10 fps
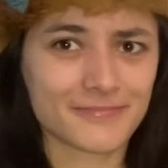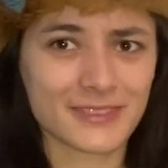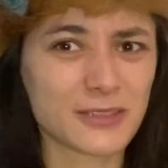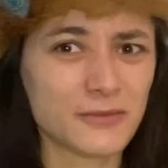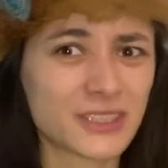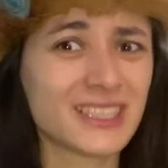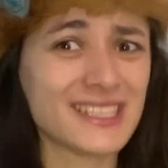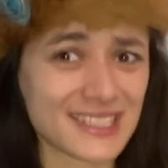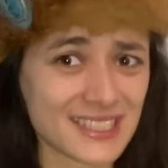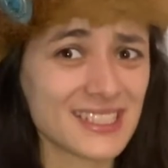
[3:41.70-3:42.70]
so
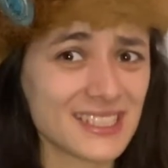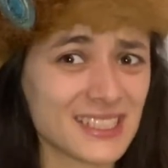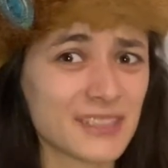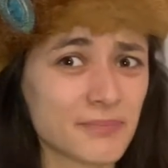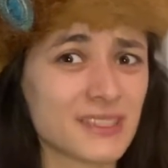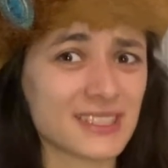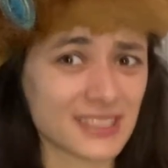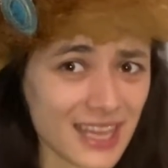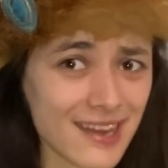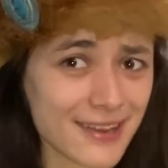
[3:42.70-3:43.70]
wirklich Sinn ergibt es
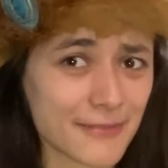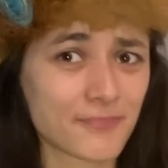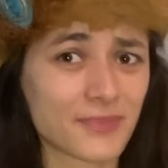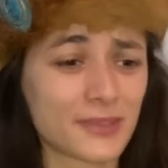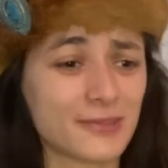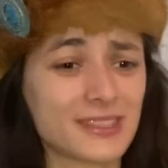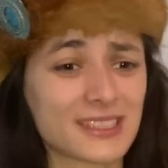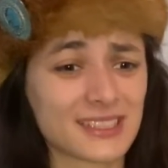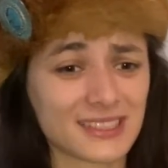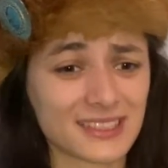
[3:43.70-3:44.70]
nicht und
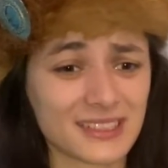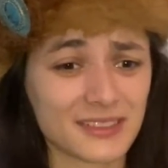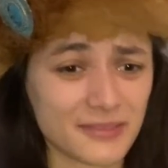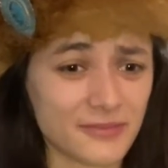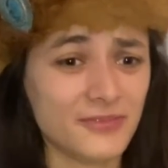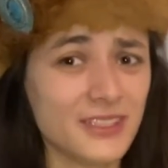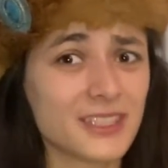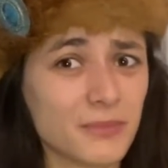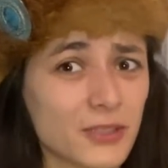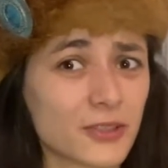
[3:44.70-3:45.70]
wäre
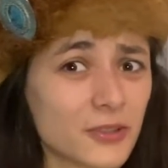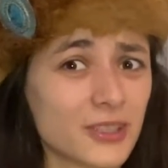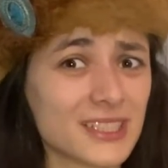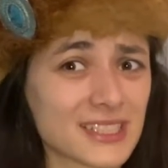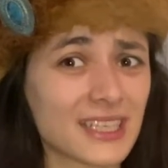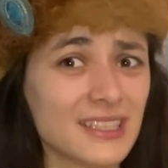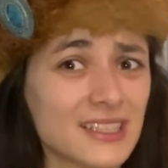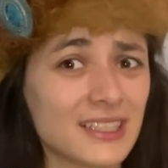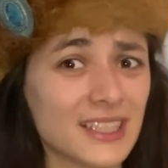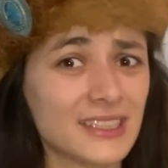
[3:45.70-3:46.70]
mir auch neu, dass
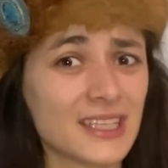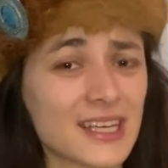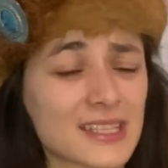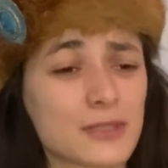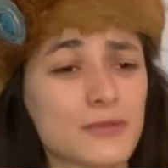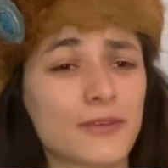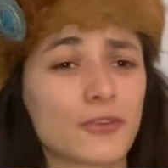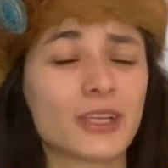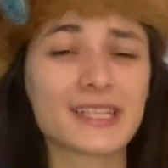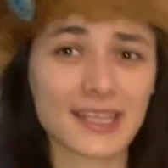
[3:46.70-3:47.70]
andere Länder das so auf
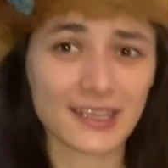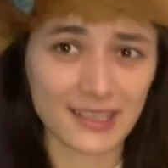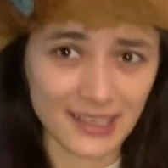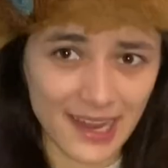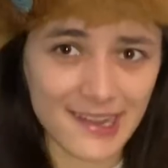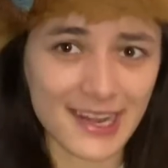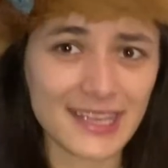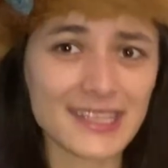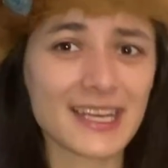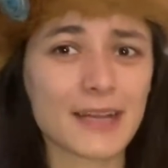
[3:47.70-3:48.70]
Deutsch gesagt lasch
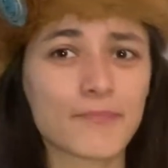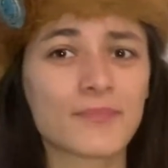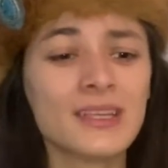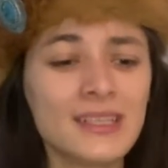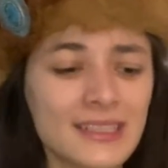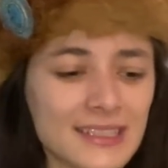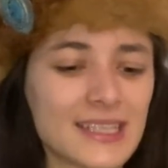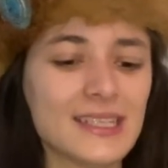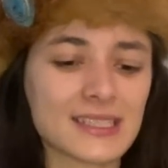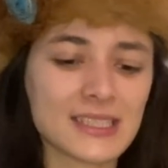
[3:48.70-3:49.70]
handhaben,
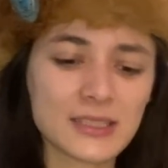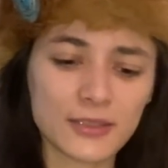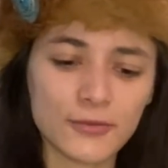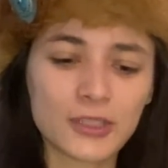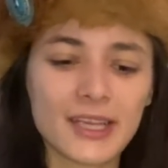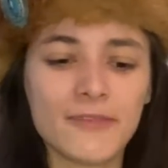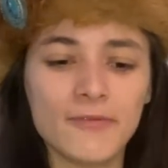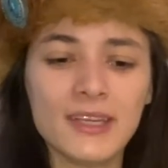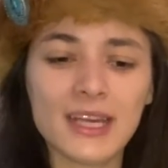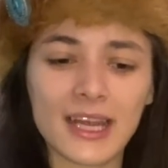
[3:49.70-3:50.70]
denn das ist doch wirklich
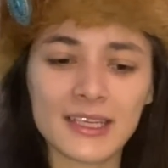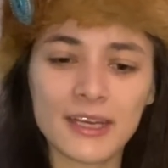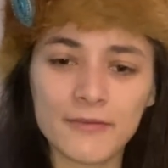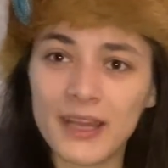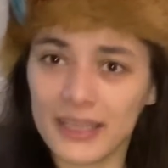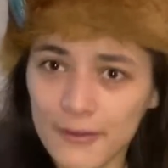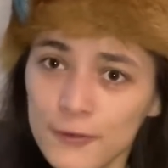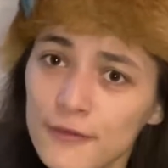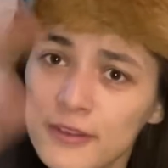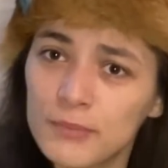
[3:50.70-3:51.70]
wie an der, wie an der
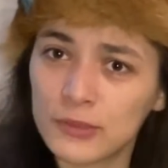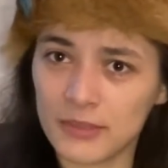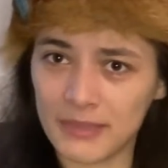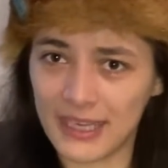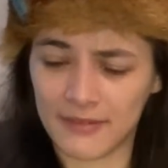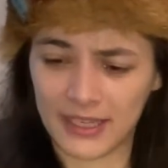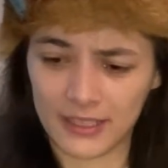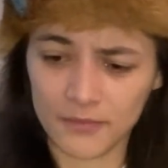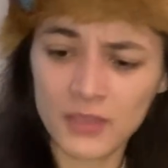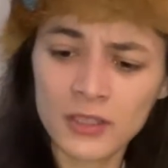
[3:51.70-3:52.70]
Würfelbude
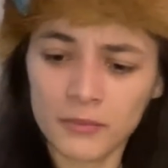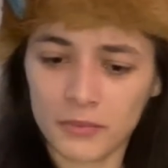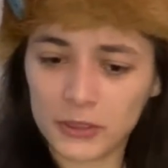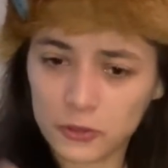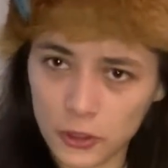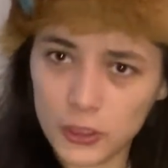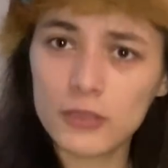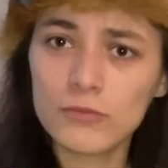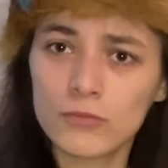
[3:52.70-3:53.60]
mittlerweile. Man geht hin,